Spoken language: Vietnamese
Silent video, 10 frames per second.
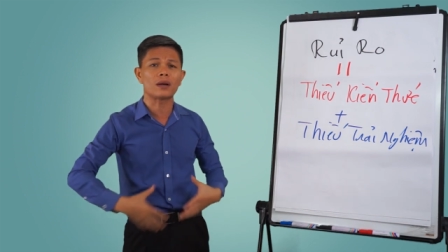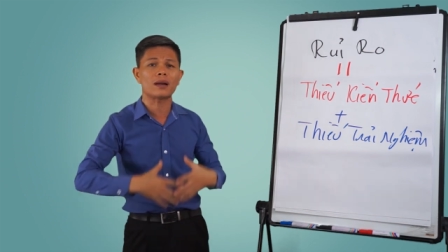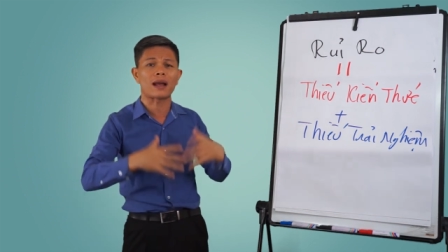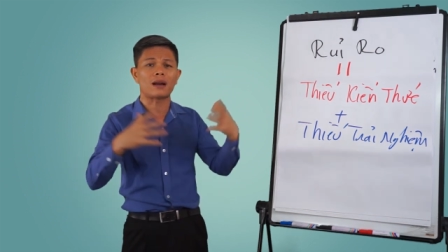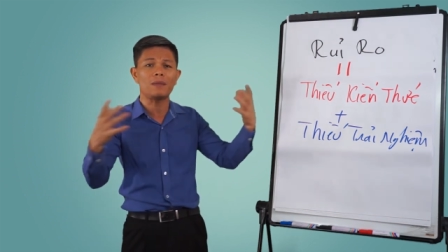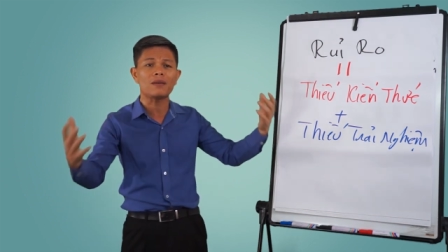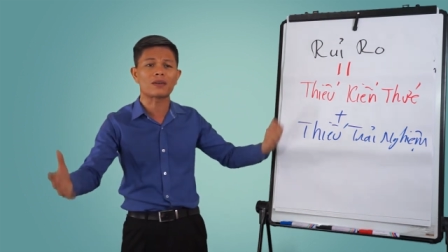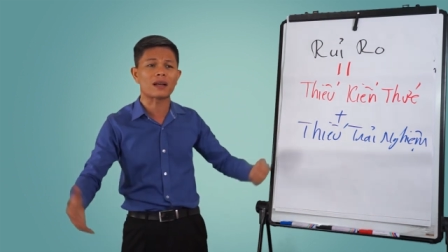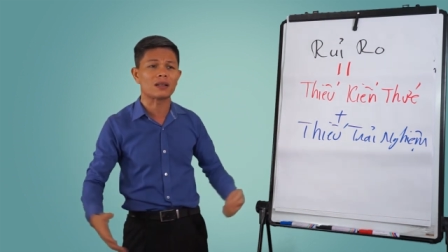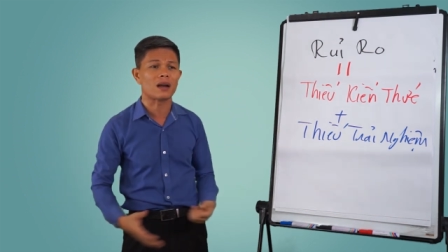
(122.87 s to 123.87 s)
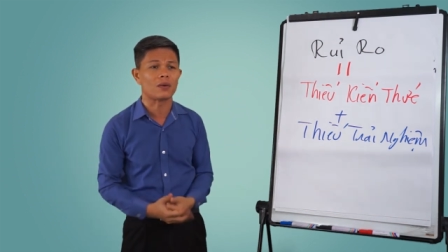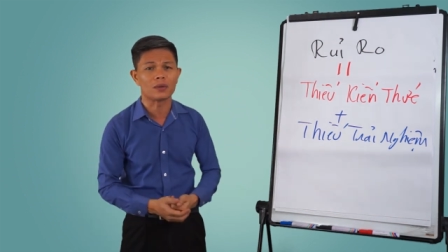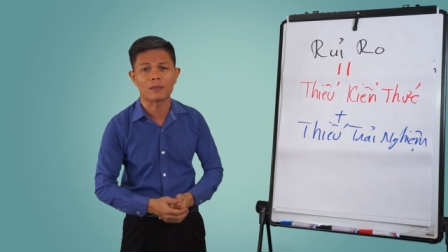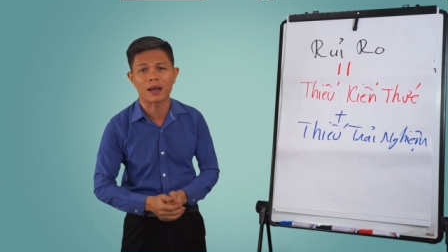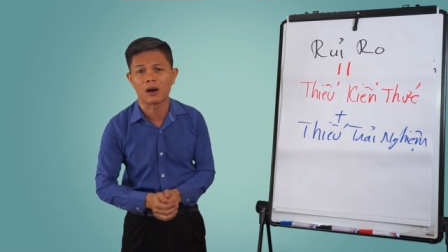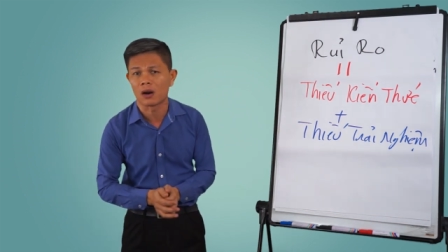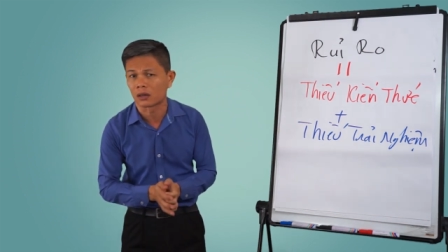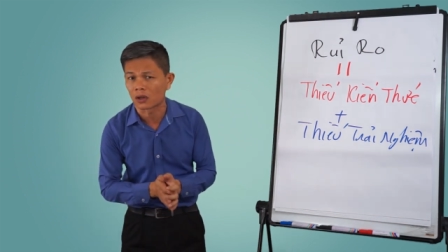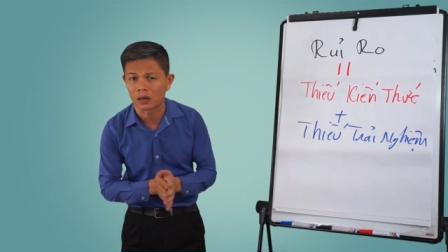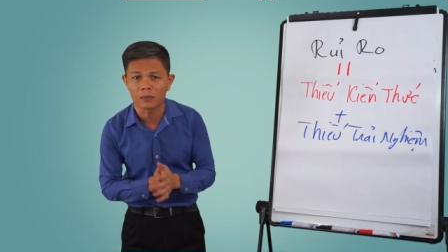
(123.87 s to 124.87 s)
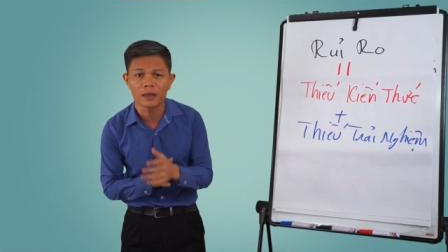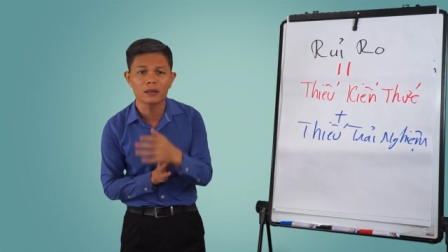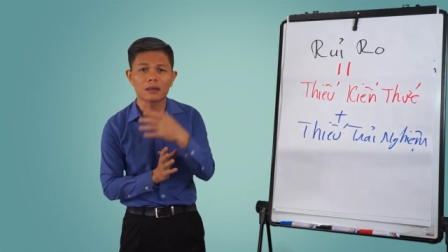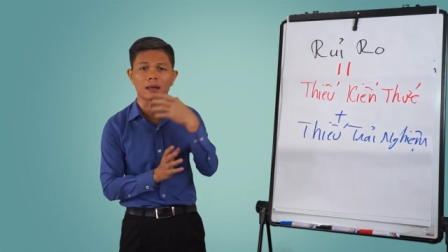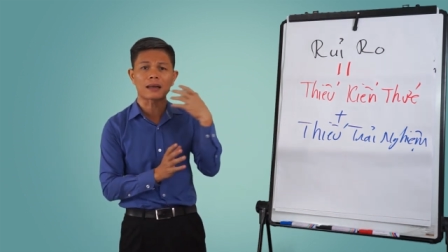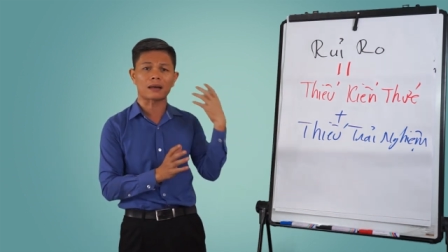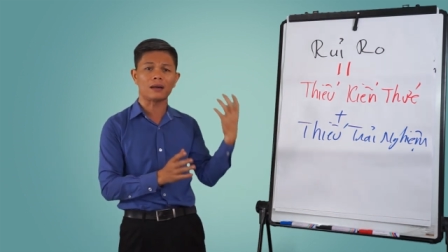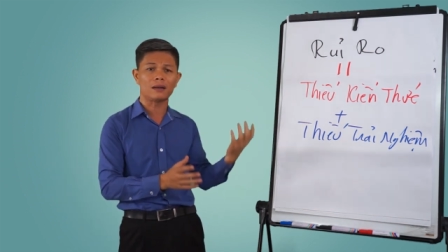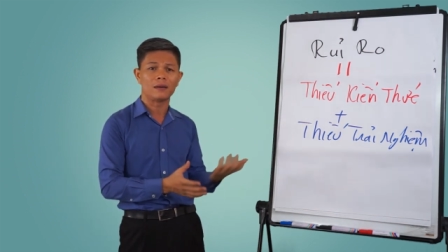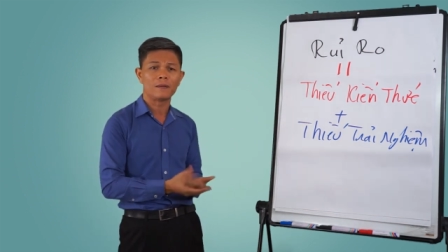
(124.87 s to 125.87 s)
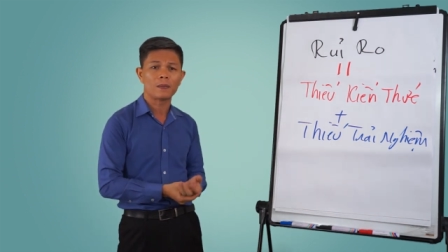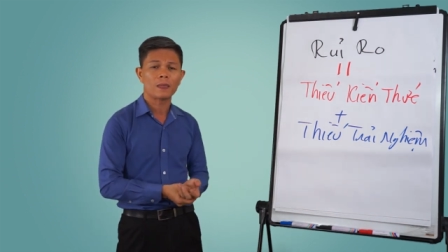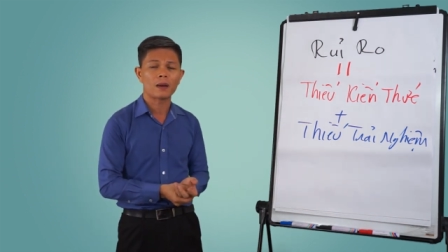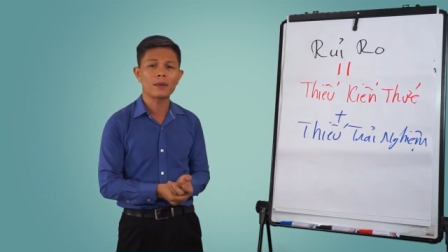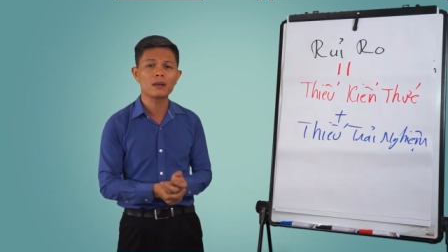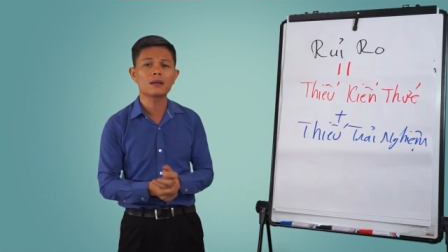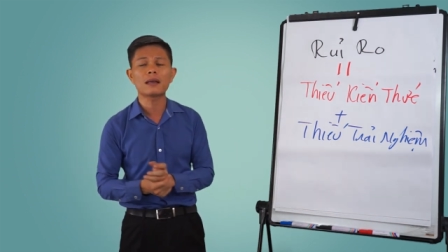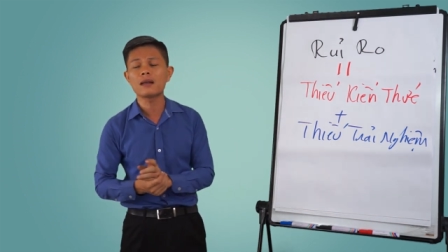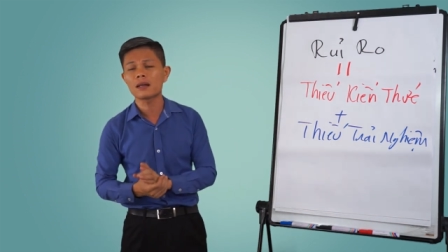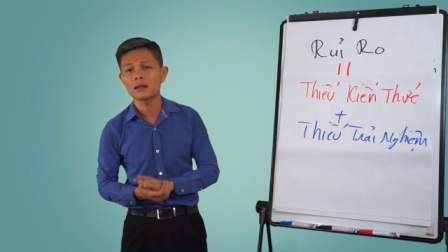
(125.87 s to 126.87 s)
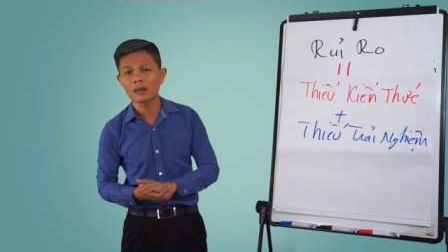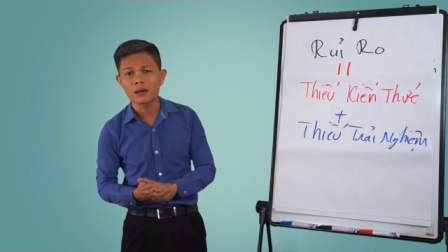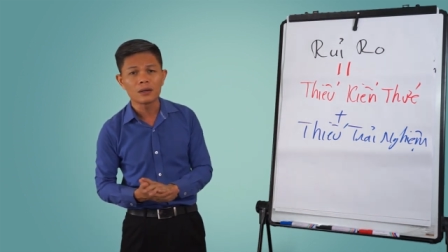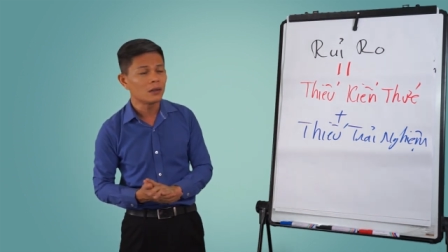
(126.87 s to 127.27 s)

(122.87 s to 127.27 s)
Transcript: để khách hàng nó biết về ta. Thì hầu như bạn hoàn toàn không biết những cái kỹ năng đó, không biết những cái kiến thức đó.